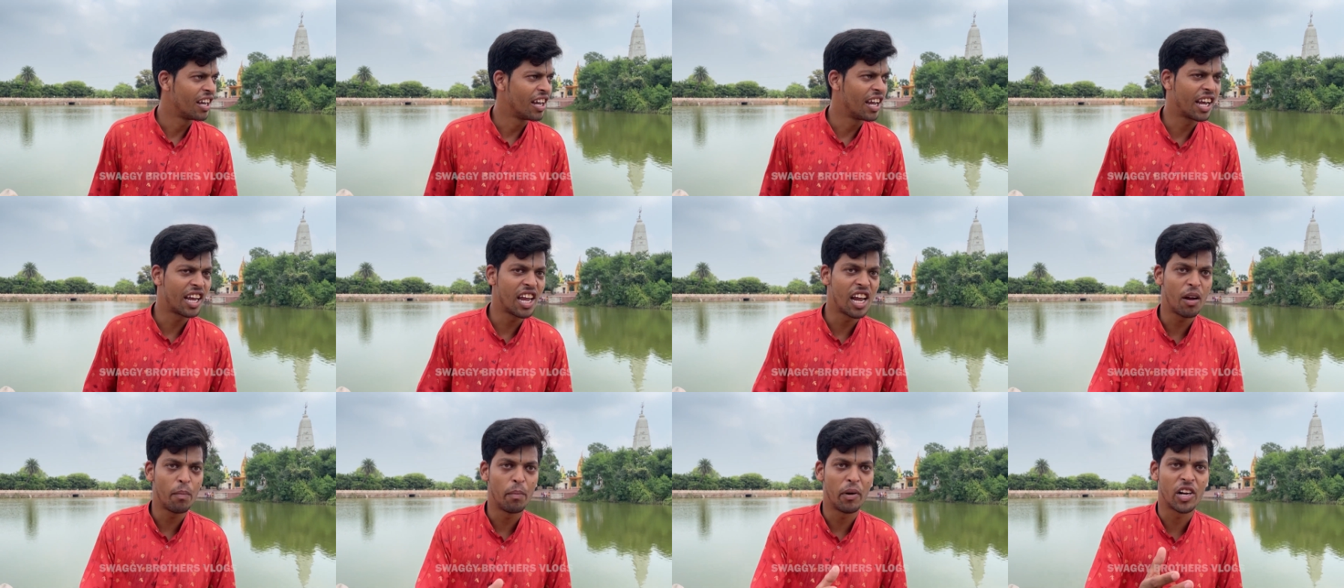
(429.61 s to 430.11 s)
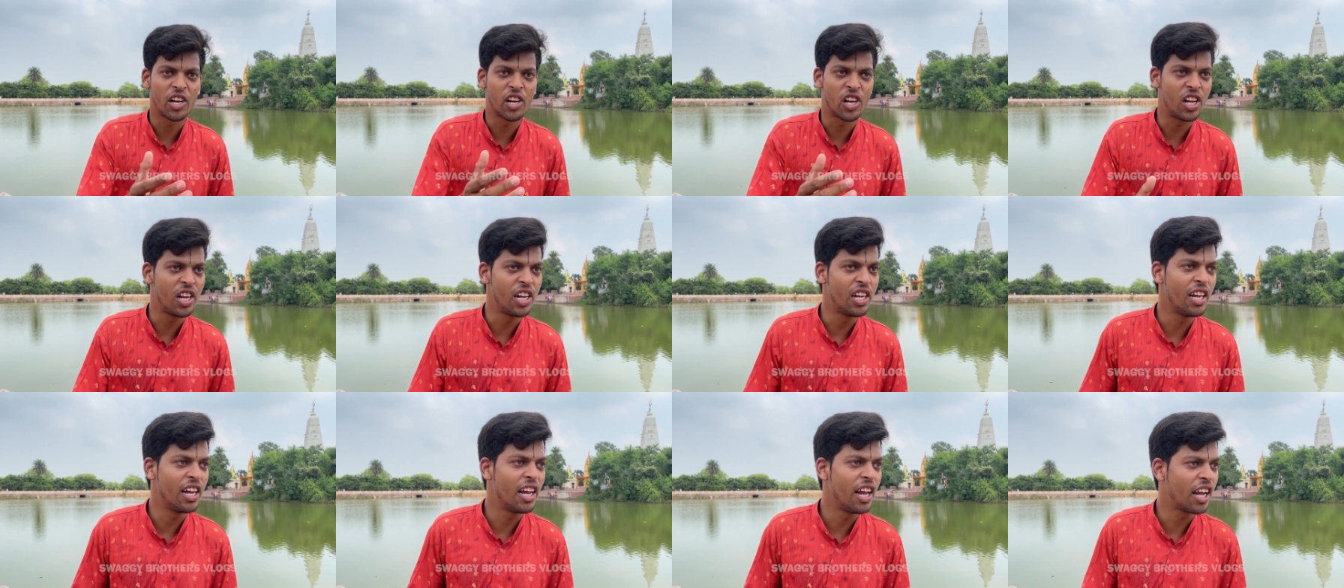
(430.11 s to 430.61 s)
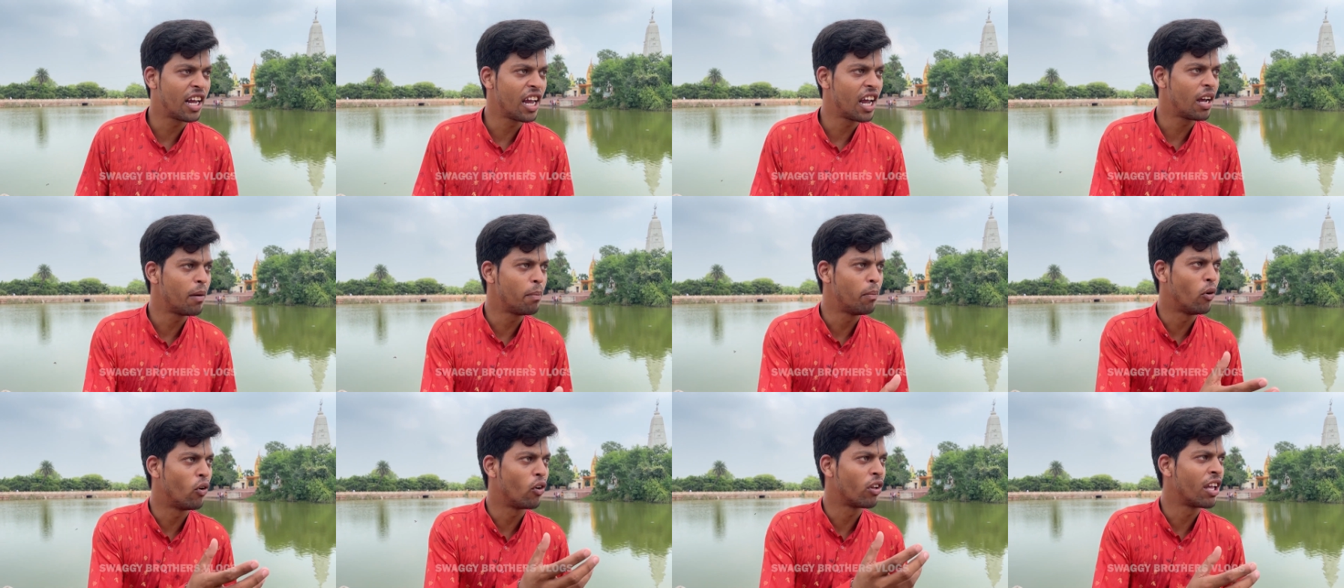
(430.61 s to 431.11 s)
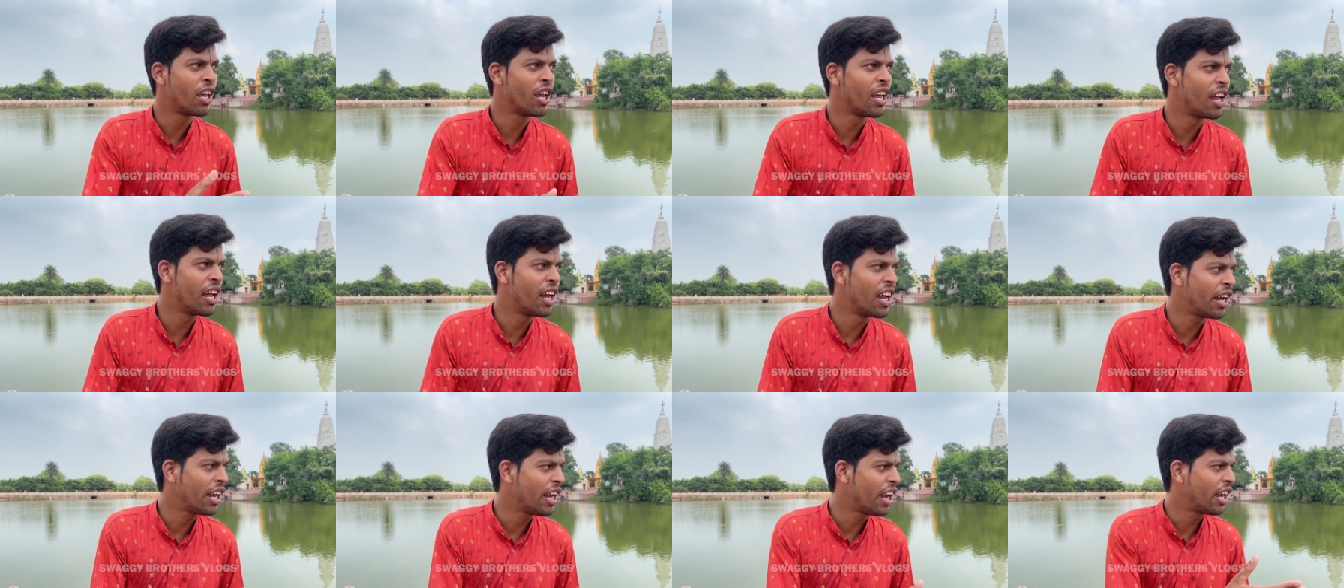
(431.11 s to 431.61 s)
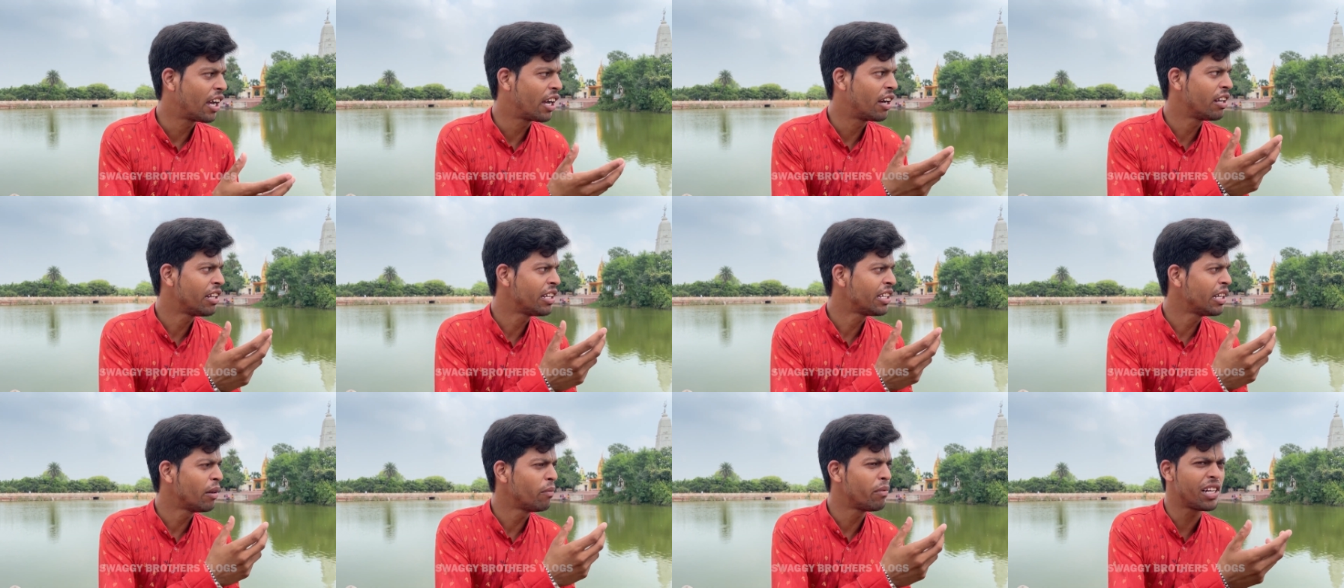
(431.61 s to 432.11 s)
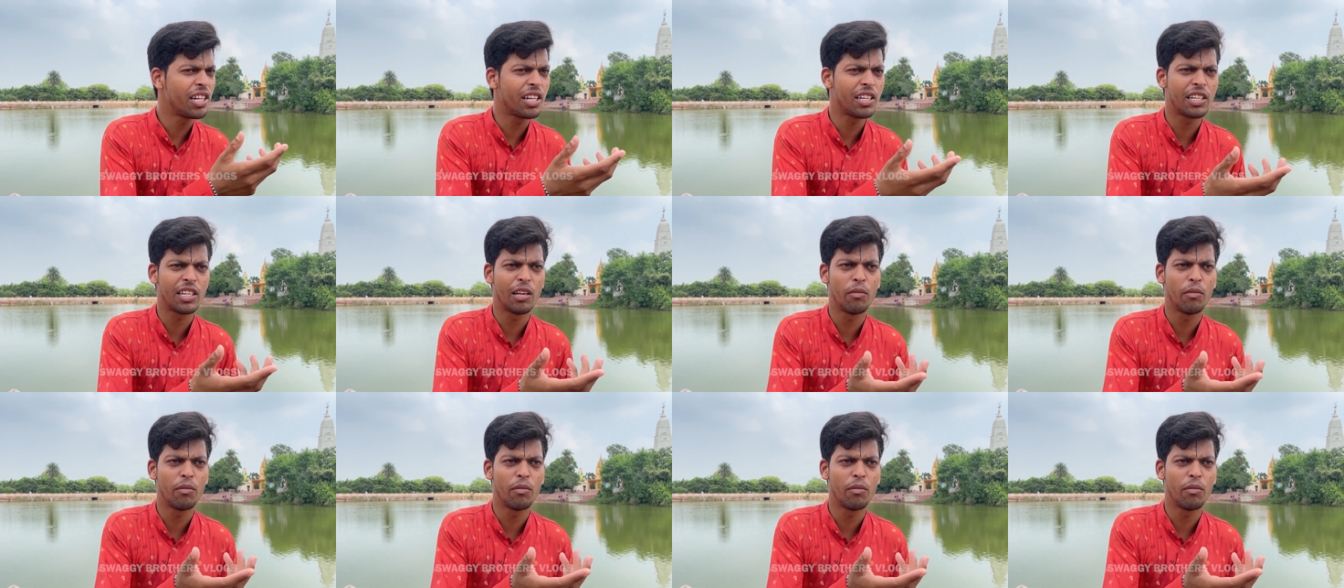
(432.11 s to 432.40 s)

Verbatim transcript: एक एक पक्षी एक एक पौधे एक एक सभी